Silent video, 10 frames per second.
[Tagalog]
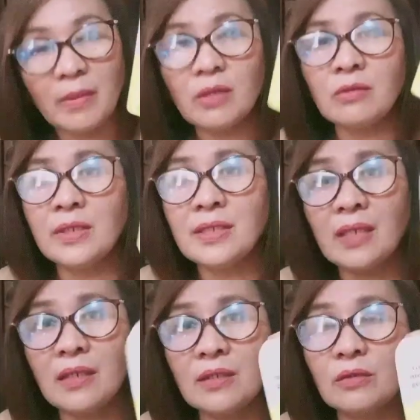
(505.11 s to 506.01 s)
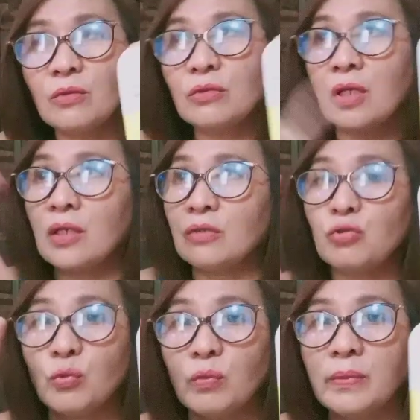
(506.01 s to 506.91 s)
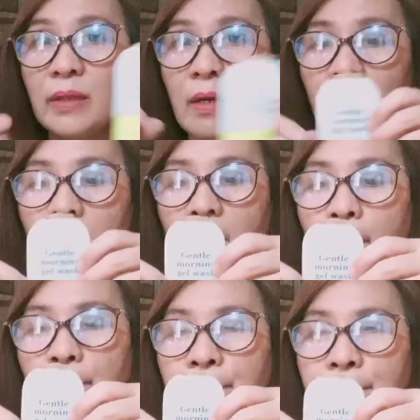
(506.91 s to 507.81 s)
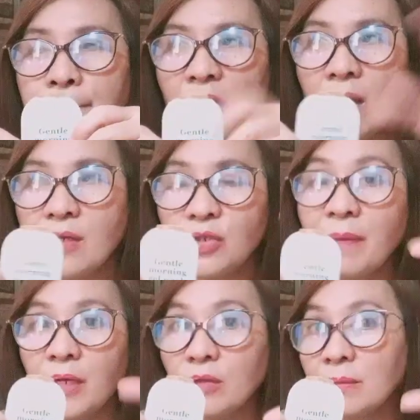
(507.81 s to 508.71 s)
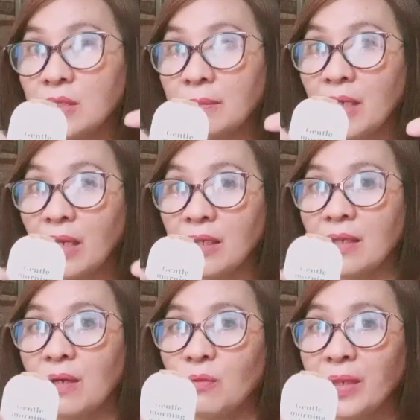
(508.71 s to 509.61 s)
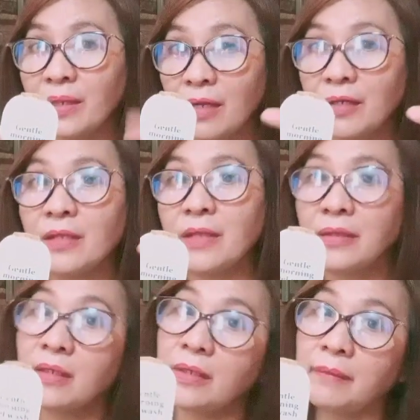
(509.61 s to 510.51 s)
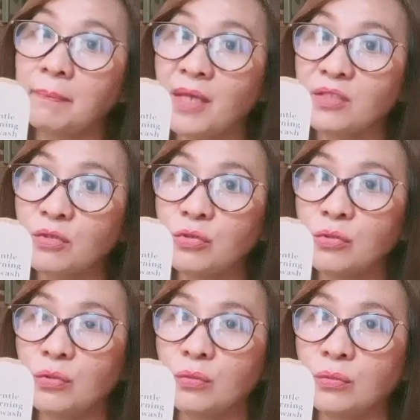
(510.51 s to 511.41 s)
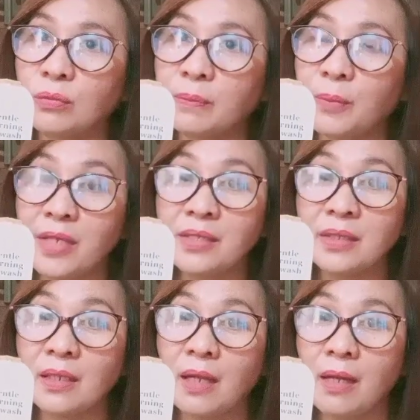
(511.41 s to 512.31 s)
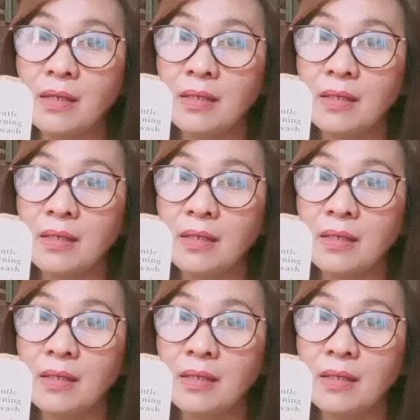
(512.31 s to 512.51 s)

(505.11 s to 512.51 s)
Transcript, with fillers: Meron din sila nitong na tube na, um, syempre yung mas malaki nga, 199 pesos yung price nila.